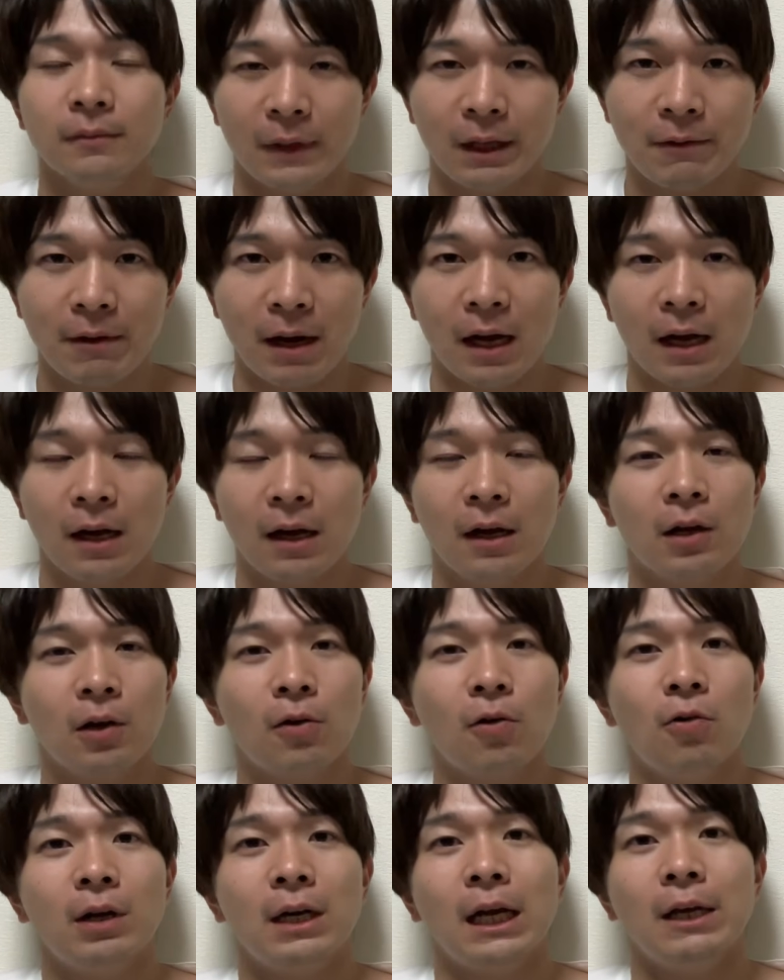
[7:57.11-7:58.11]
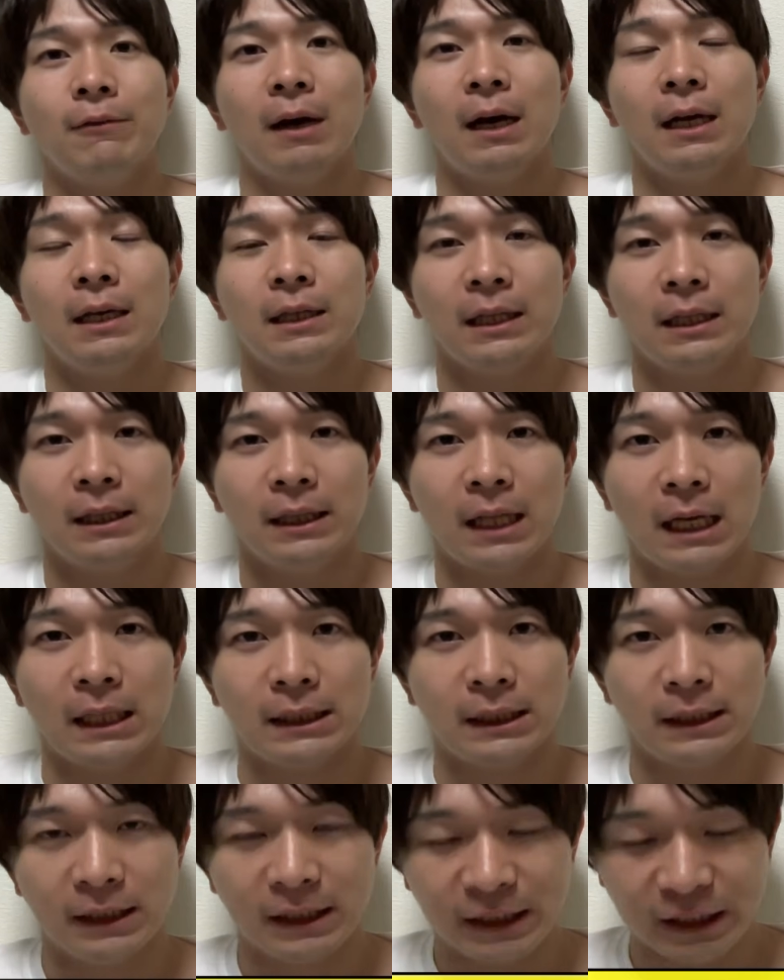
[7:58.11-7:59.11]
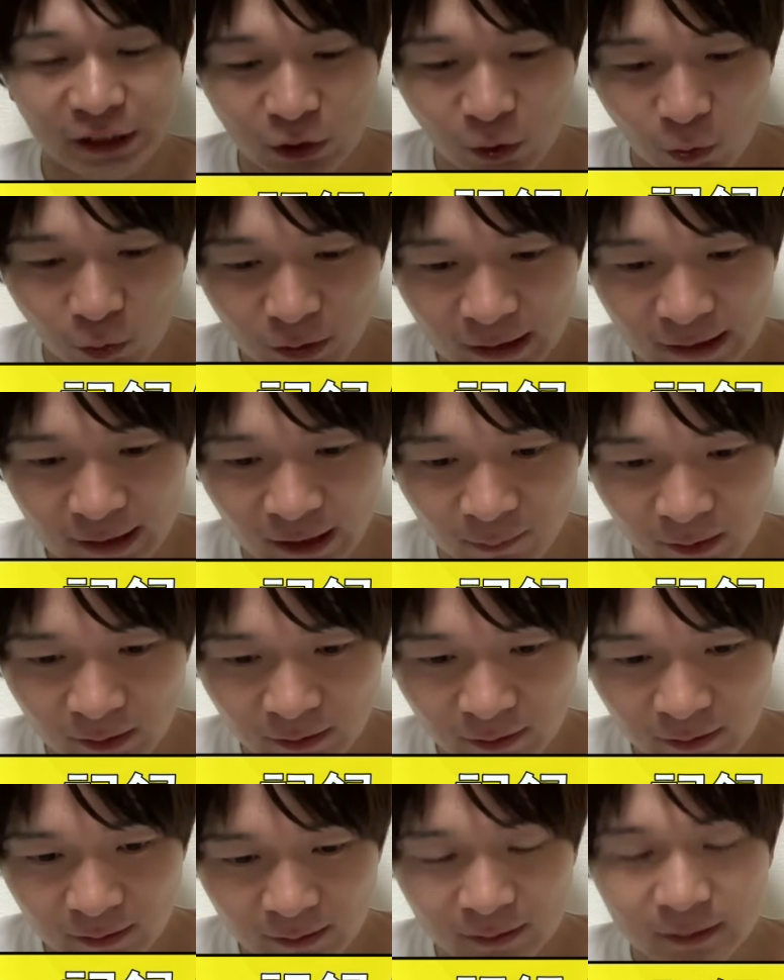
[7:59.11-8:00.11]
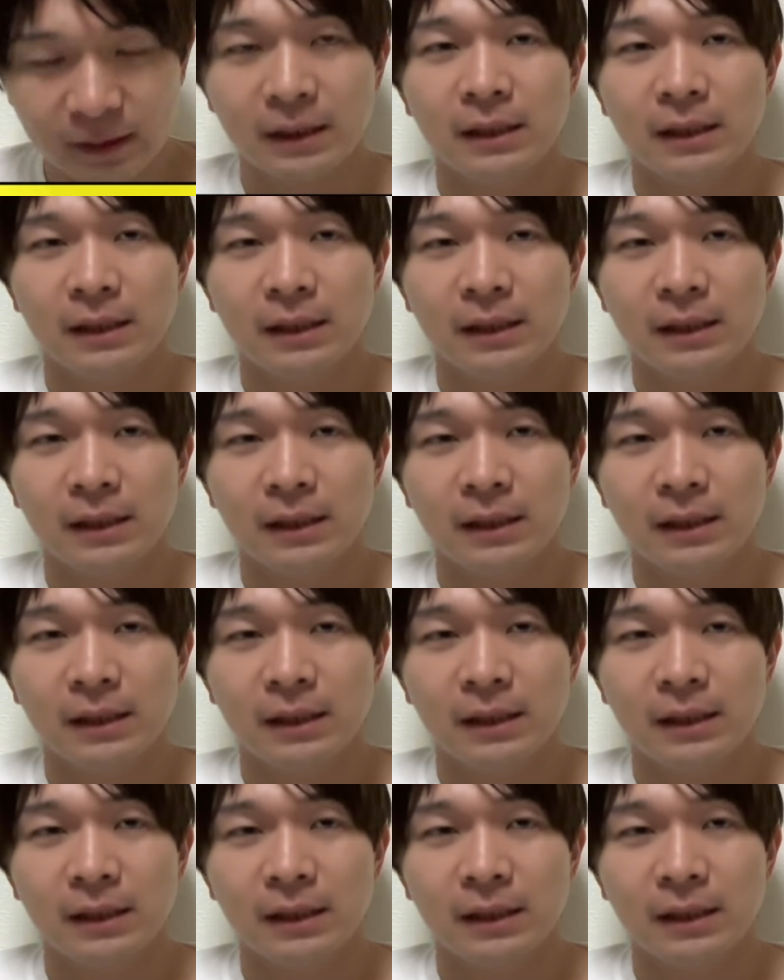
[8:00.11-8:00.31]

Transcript: では、今回は一旦以上になります。